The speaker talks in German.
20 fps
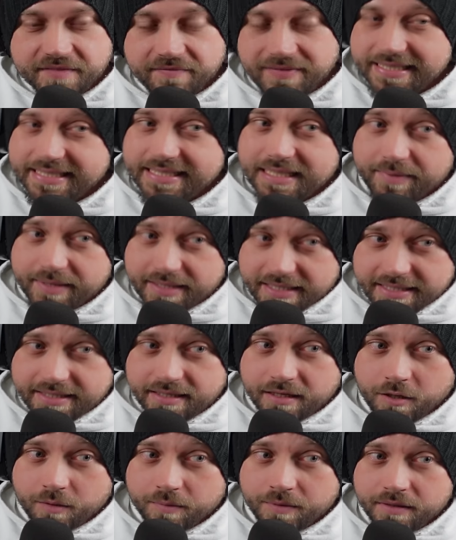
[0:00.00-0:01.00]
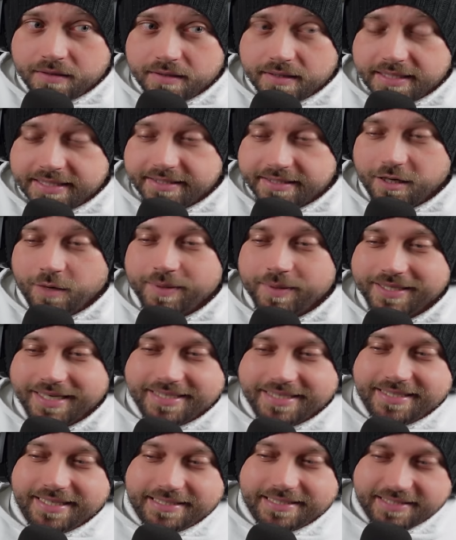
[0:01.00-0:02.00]
was ich aber nicht glaube, ich glaube,
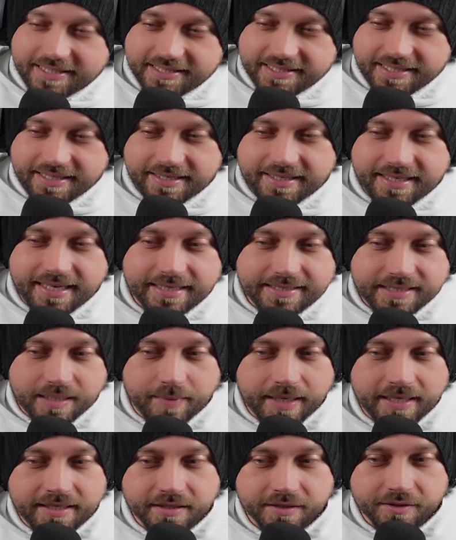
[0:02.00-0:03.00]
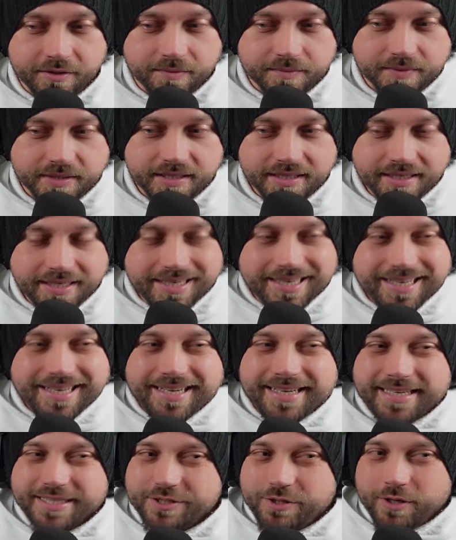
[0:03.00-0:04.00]
das hier ist eine Szene, die erst am Ende kommt.
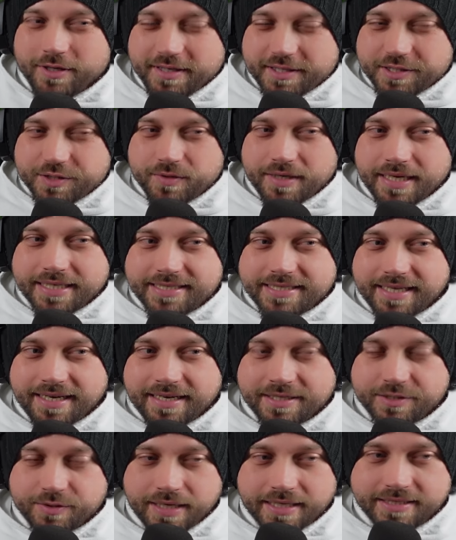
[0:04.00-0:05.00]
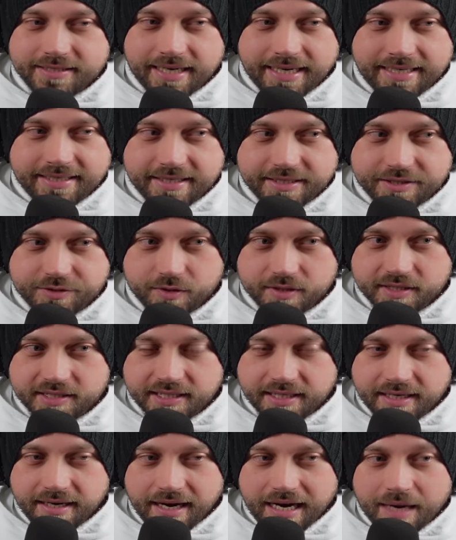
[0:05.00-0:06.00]
Es könnte sogar, äh, sogar sein, dass
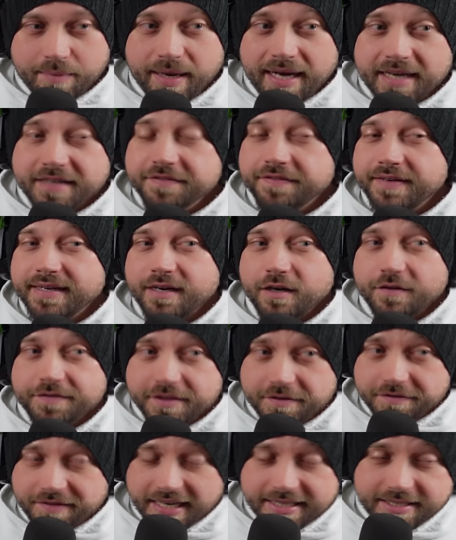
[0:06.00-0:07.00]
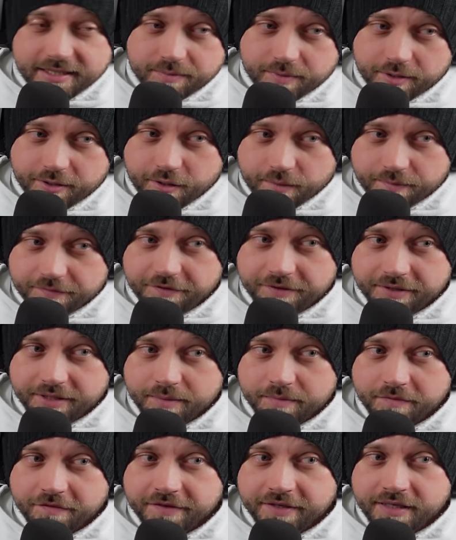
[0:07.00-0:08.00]
Godzilla am Anfang auf die Fresse bekommt von
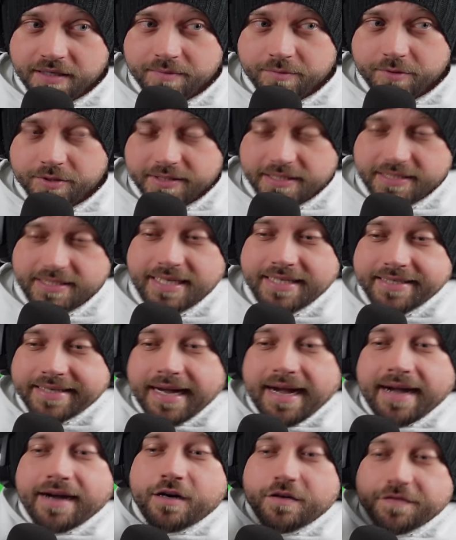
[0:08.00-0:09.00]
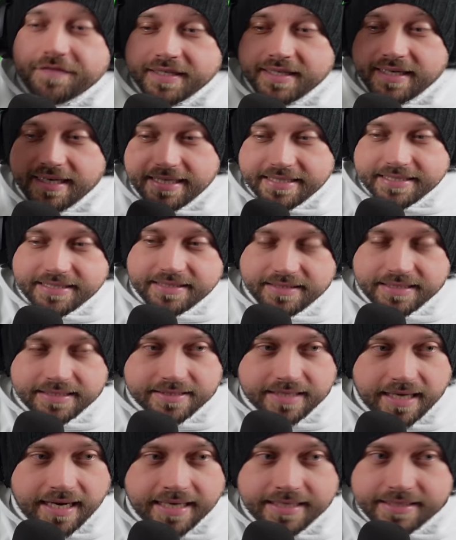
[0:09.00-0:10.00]
dem Film und sich dann daraufhin erst
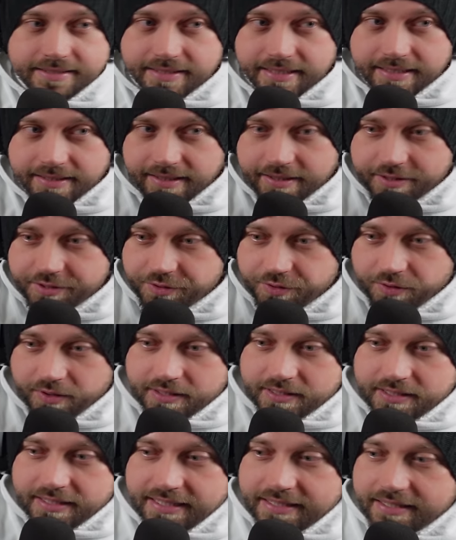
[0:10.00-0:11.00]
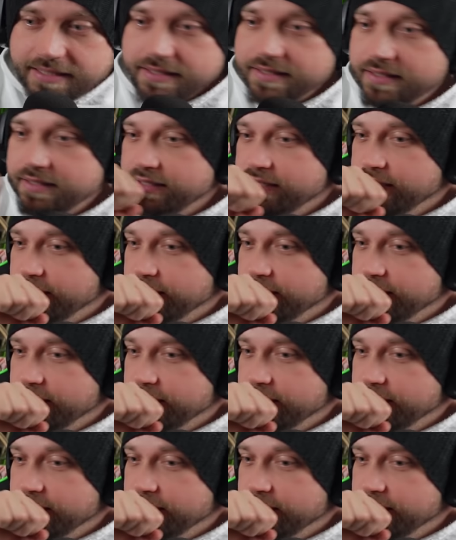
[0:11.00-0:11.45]
dieses Eisding da zurückzieht.